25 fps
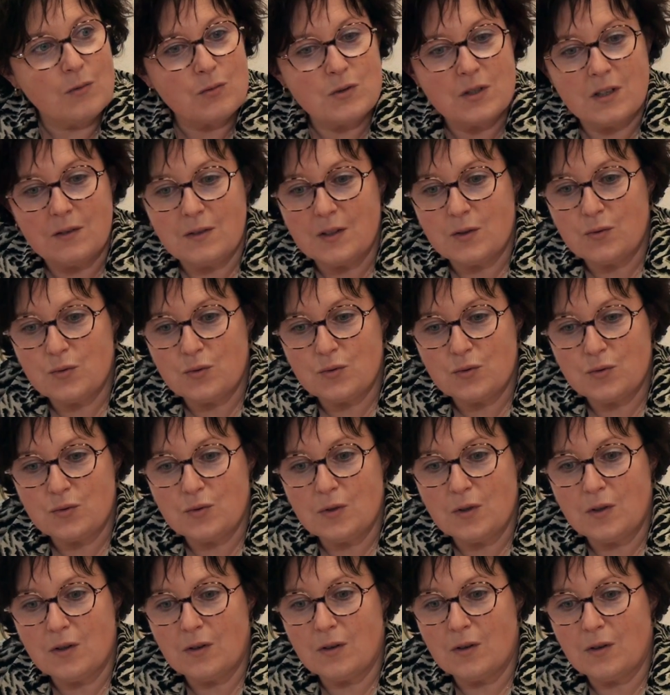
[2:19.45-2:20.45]
Vous avez
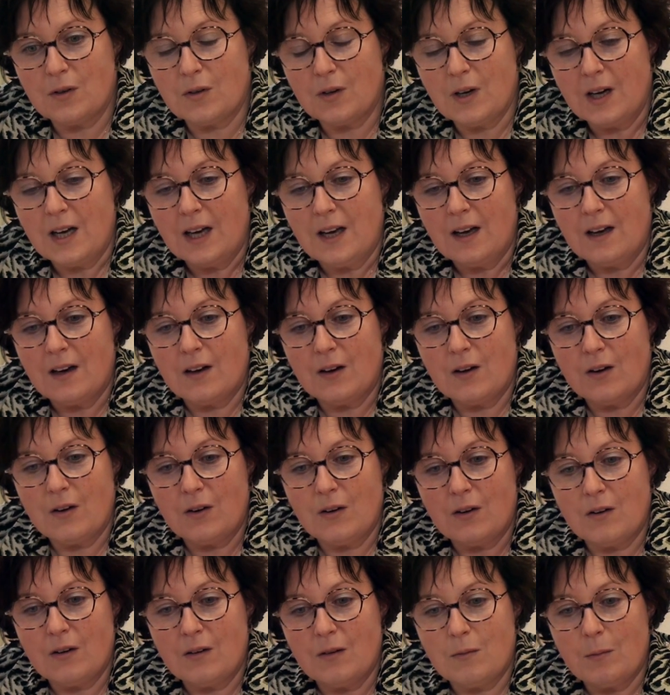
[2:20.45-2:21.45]
toujours euh,
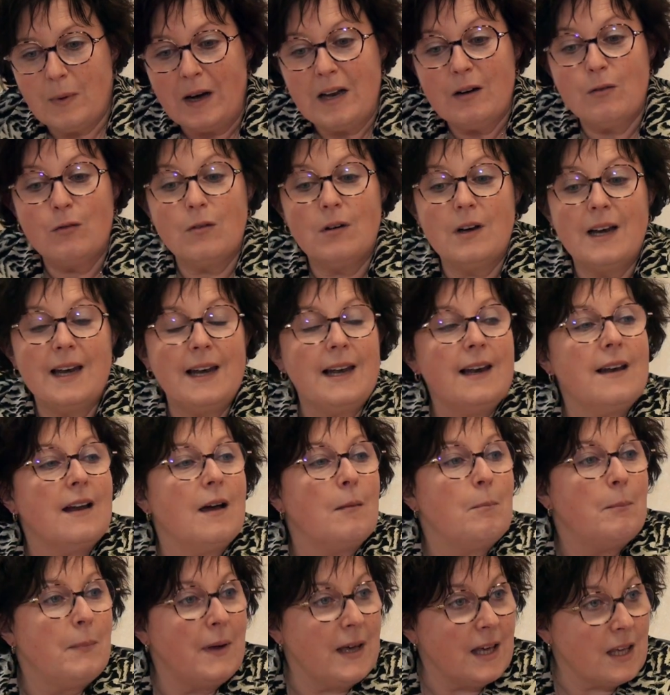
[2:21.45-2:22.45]
euh, bah,
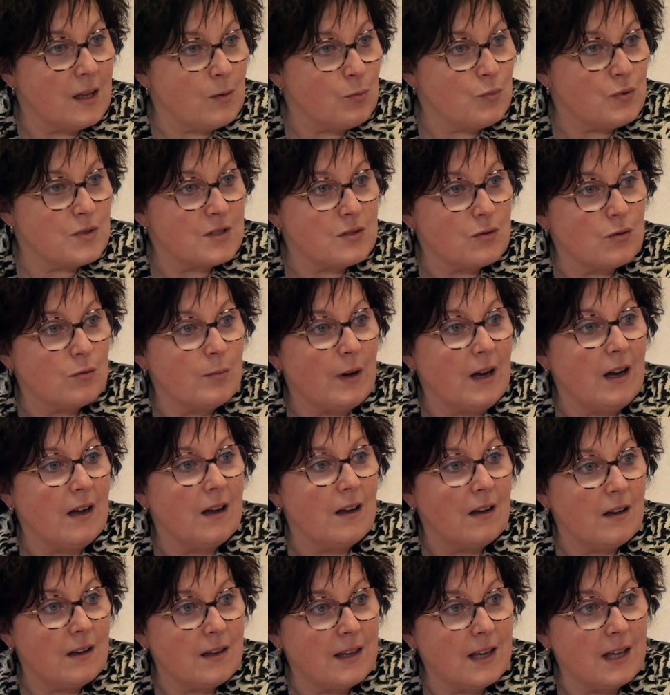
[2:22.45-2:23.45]
la paye, puisque
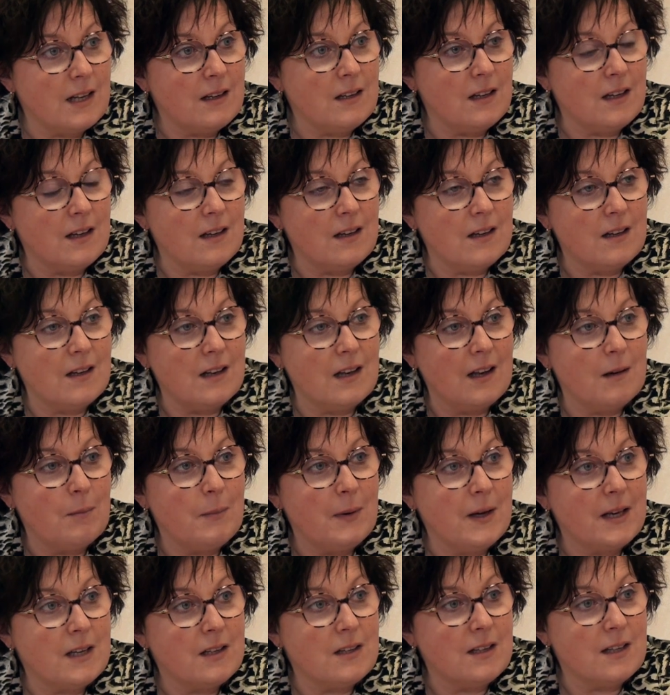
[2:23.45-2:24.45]
bah, il y a la
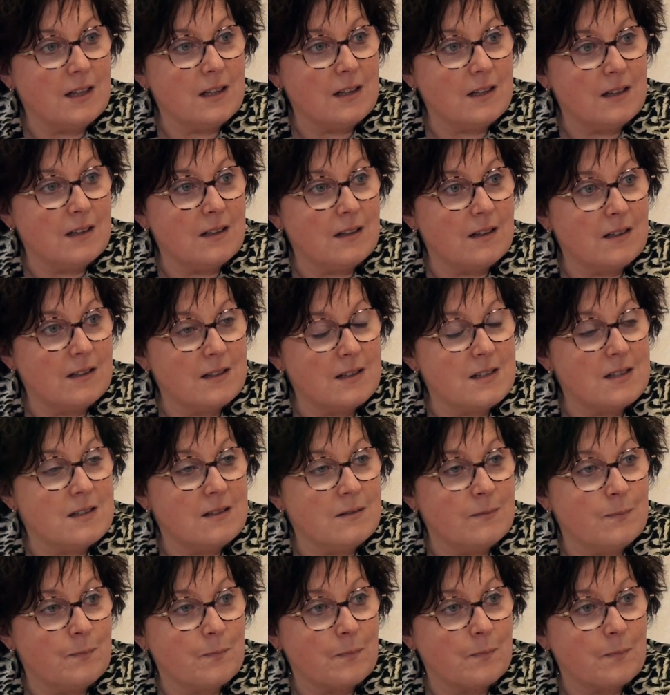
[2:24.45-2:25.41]
paye des,